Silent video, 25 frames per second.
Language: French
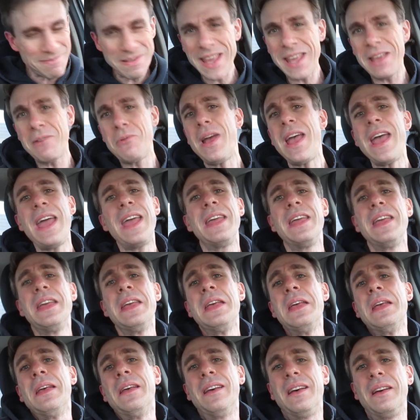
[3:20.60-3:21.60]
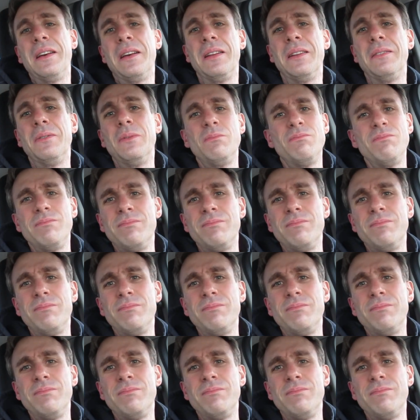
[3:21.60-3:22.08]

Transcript: mais ouais, euh,